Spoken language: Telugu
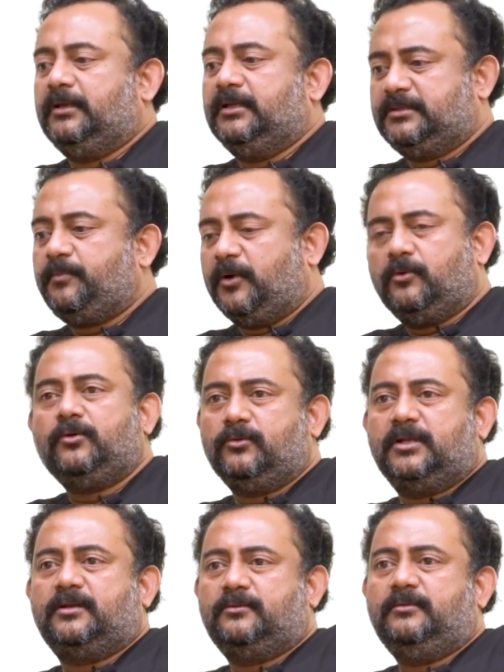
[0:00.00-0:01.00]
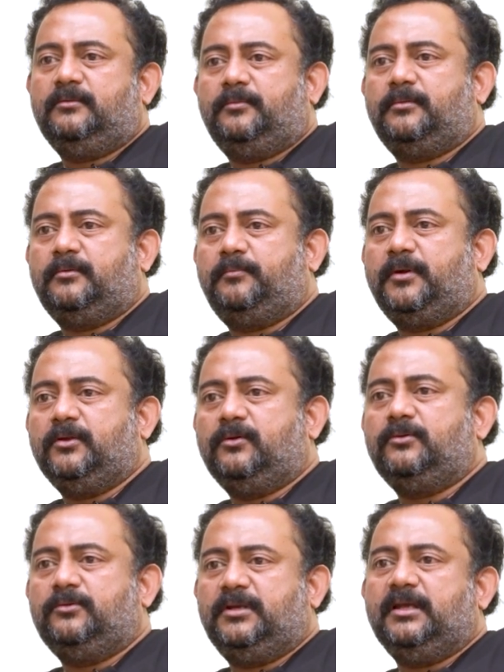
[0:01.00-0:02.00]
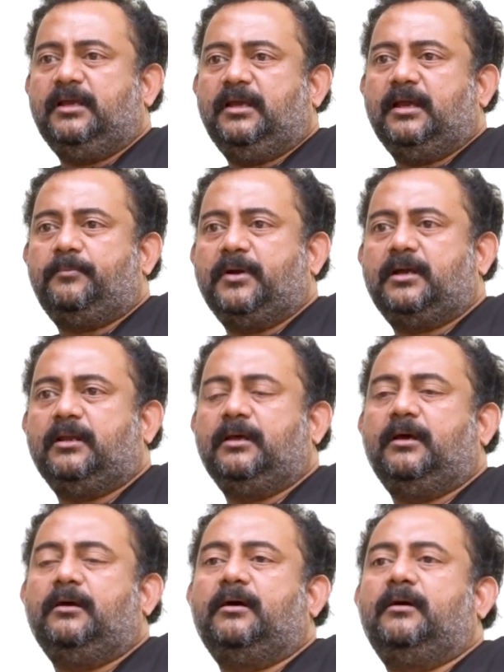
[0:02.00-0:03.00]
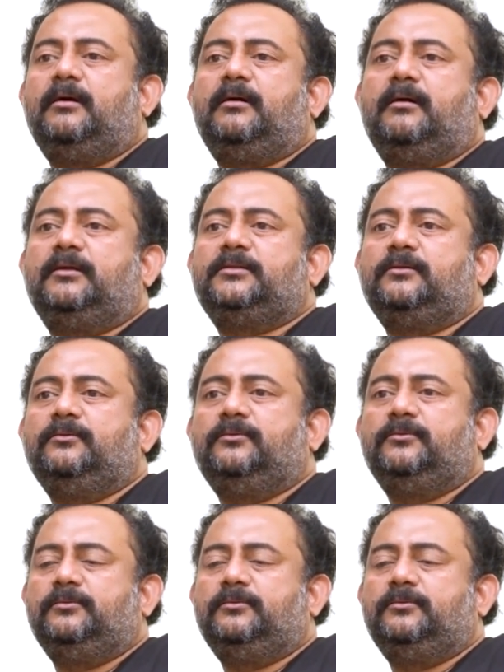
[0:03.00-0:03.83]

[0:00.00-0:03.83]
ఇద్దరు పడుకొని ఉంటారు పడుకొని ఉంటే ఆ పక్కన అతను